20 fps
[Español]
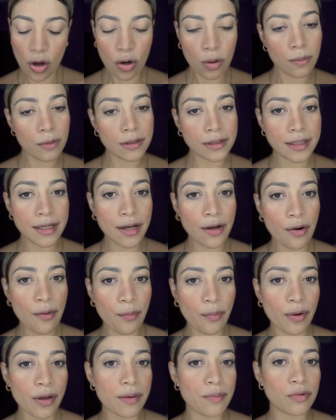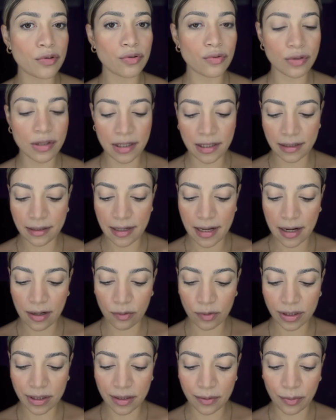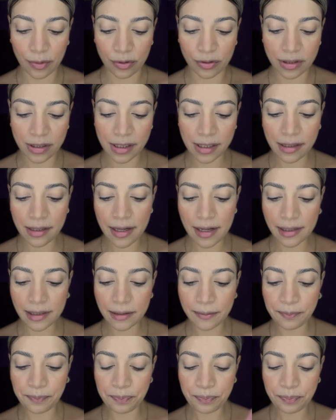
Como les digo, podemos utilizar nuestras brochitas